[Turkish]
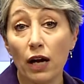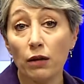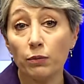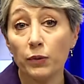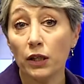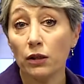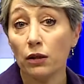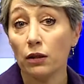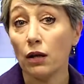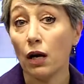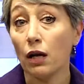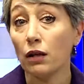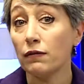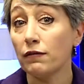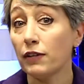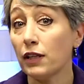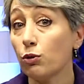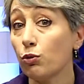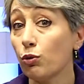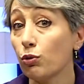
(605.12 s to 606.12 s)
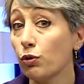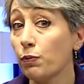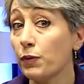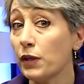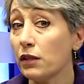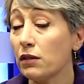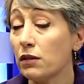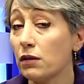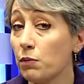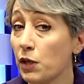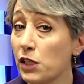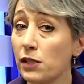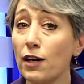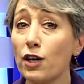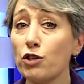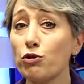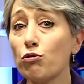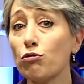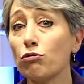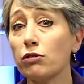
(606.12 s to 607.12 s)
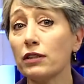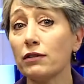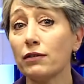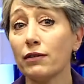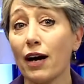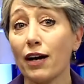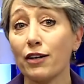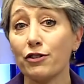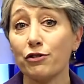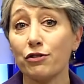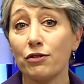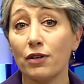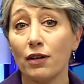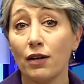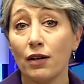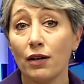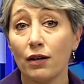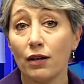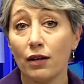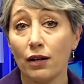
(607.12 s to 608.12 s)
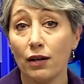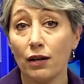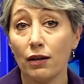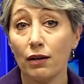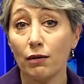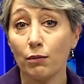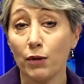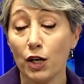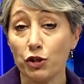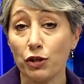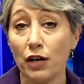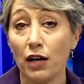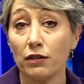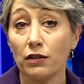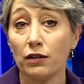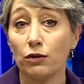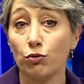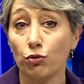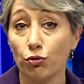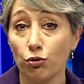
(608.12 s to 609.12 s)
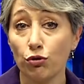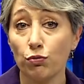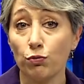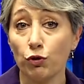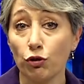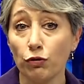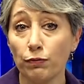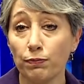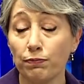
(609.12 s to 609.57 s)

medyadan videolu bir mesaj yolladılar. E, başkan da durur mu?